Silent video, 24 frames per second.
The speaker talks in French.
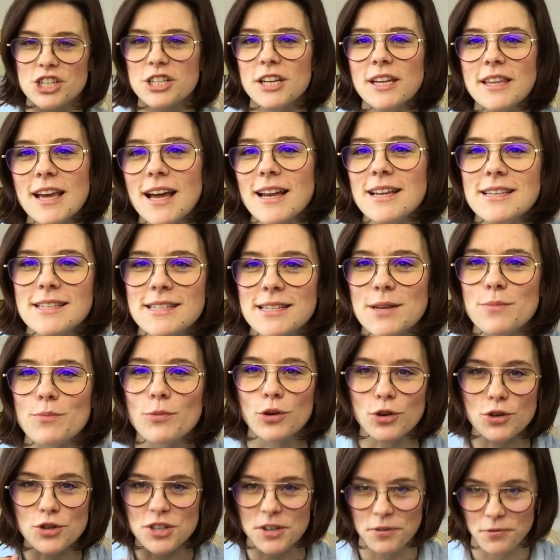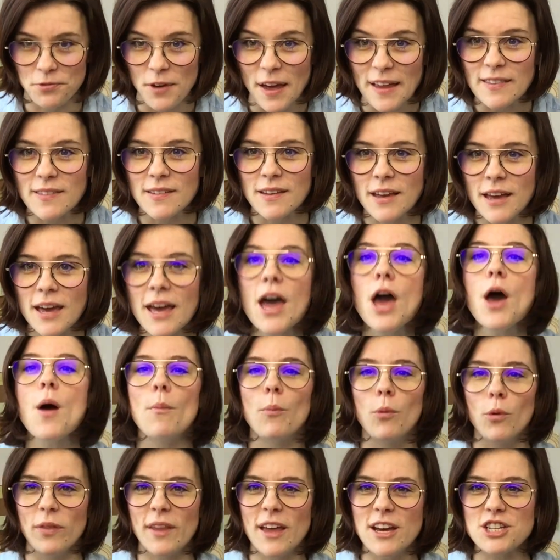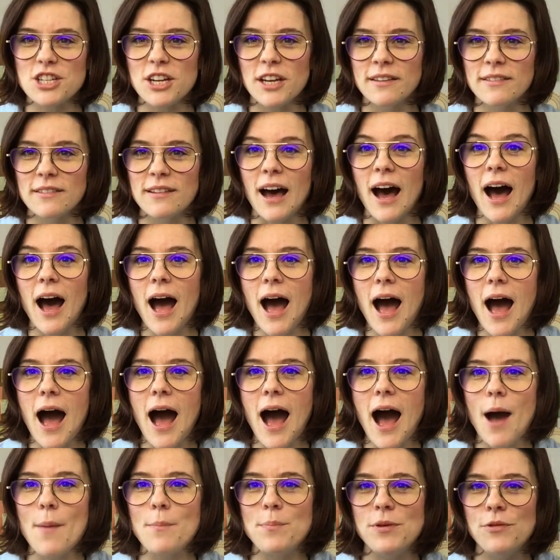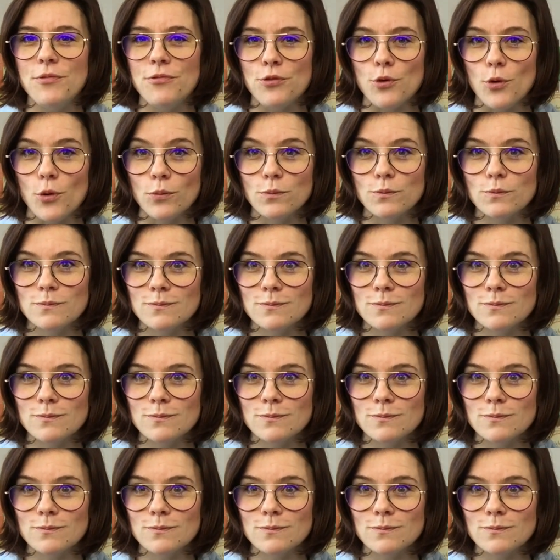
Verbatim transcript: génialissime que j'ai faite, mon agenda Happy Flow.